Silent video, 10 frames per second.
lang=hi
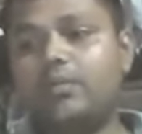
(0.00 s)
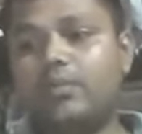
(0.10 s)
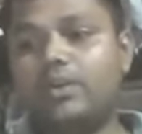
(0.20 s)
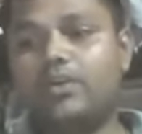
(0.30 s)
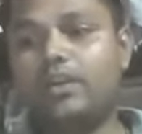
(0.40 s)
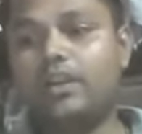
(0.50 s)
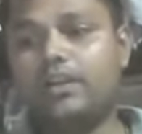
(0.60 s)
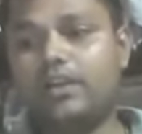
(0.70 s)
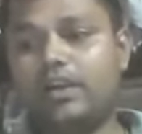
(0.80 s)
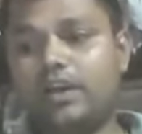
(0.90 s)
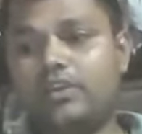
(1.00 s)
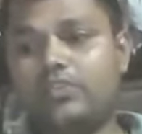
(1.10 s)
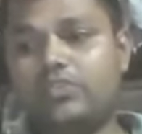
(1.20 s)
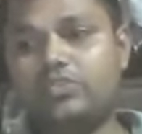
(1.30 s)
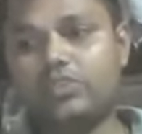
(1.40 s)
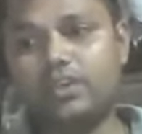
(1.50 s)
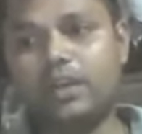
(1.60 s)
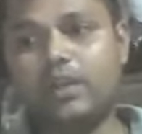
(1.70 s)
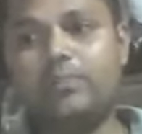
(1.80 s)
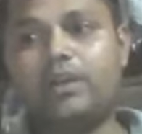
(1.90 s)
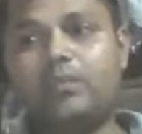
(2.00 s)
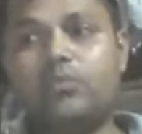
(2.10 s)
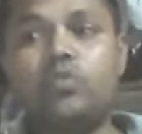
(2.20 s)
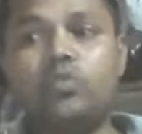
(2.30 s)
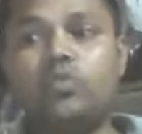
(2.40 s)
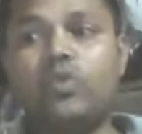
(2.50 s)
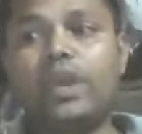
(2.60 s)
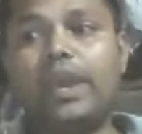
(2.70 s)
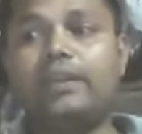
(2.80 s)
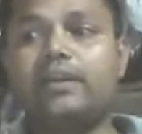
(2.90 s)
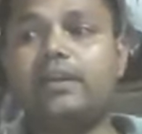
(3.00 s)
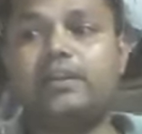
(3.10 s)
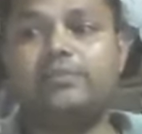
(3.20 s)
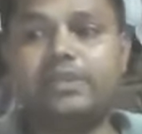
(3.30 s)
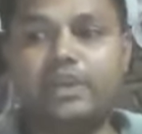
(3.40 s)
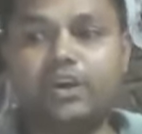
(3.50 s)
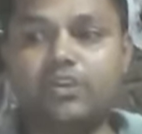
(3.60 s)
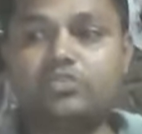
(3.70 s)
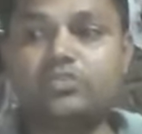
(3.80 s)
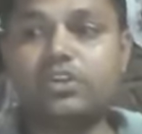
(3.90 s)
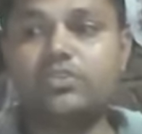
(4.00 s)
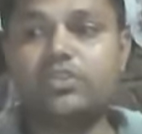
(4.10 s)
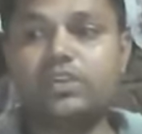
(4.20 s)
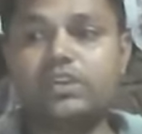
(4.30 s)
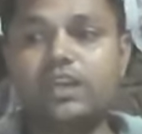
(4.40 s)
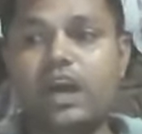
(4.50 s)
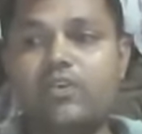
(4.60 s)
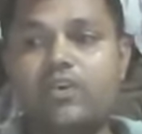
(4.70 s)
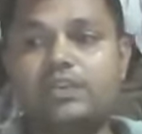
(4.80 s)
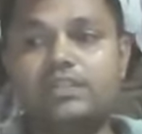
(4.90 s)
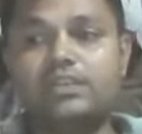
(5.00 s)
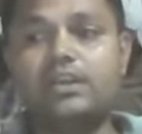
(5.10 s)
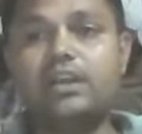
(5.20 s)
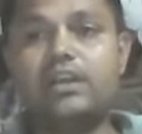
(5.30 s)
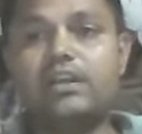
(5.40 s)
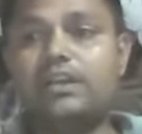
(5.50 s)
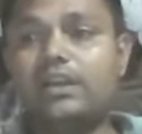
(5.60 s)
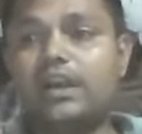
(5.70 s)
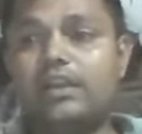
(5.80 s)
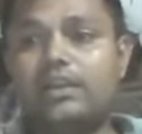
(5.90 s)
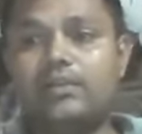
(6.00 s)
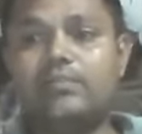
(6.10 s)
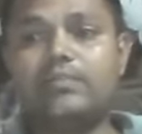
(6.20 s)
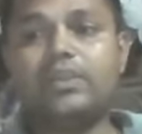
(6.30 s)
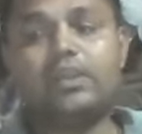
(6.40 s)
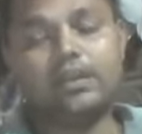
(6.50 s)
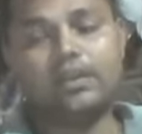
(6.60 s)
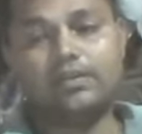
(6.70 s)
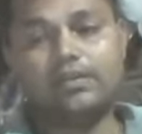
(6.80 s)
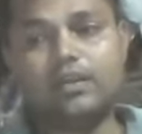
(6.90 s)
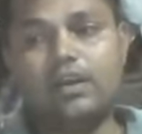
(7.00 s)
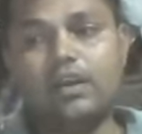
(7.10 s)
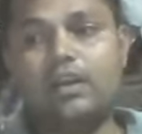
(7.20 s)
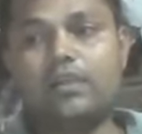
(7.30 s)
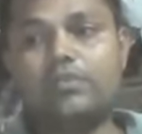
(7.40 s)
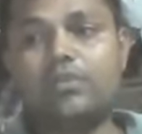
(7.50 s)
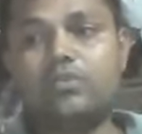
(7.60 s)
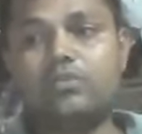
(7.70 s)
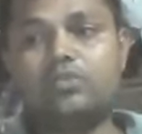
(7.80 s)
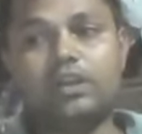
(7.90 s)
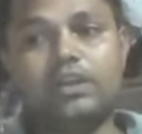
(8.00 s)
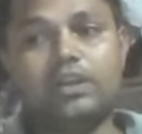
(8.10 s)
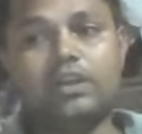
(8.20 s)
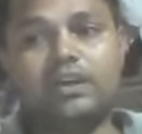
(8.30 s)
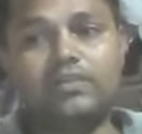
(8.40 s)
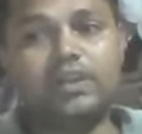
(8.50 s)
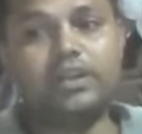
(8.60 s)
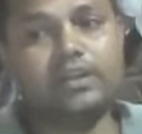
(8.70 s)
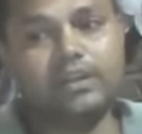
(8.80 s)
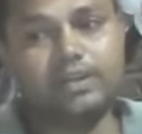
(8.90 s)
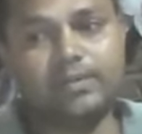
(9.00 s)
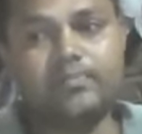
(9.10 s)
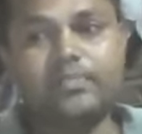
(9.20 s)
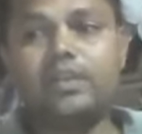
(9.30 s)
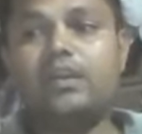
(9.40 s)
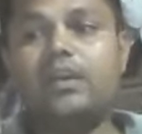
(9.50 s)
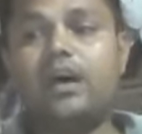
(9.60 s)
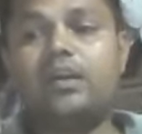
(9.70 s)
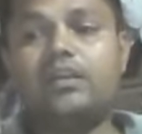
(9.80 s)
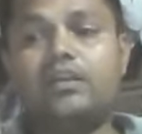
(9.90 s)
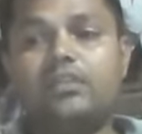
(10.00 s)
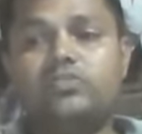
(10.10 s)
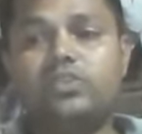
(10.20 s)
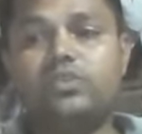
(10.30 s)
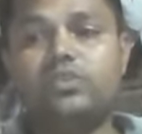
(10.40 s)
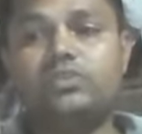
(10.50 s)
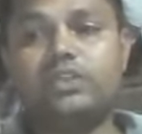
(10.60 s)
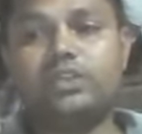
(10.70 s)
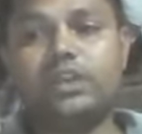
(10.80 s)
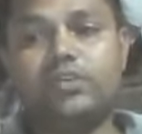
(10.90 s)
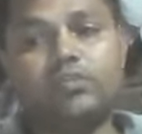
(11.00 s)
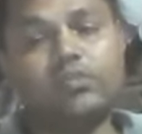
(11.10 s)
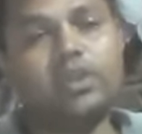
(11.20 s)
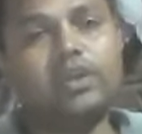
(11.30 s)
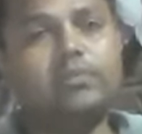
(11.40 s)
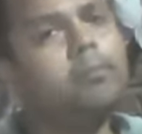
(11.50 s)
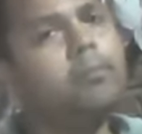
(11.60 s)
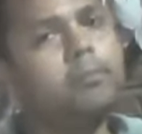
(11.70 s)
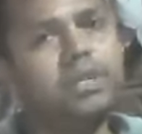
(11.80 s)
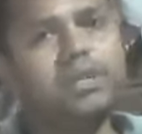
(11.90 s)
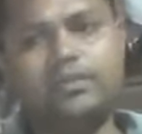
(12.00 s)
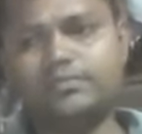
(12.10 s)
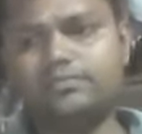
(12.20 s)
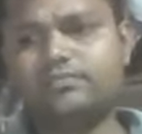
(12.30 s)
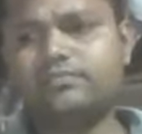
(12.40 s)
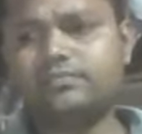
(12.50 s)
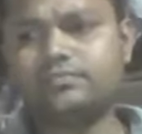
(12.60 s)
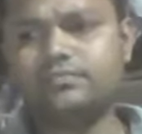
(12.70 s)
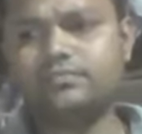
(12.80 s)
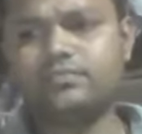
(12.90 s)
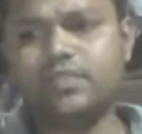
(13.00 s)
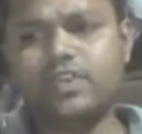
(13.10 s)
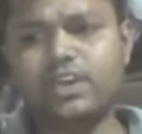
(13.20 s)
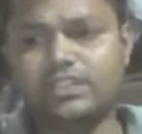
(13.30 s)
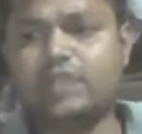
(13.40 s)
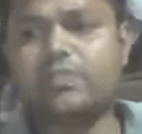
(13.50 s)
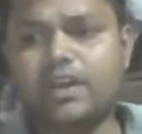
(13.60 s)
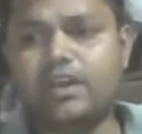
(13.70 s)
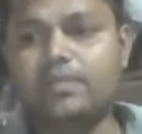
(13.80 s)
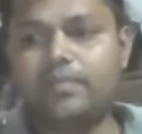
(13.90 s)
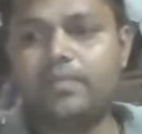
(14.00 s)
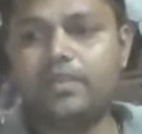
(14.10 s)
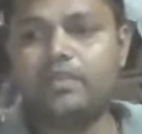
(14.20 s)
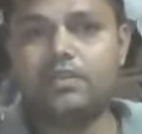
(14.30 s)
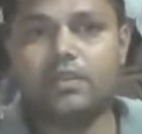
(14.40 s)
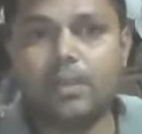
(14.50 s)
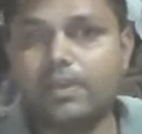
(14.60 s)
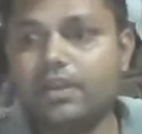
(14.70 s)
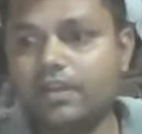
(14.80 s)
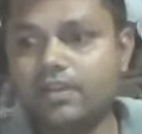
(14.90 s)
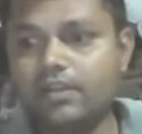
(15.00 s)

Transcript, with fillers: मनोहर लाल ने आगे को झुककर अपना मुंह हेड के करीब किया और सुरख सुरख की आवाजें निकालने लगा हलक में घूट उतारने का अभिनय करने लगा आखिरकार उसने होठ चटकाए और बोला पीली विकास तक पकाया क्या पीली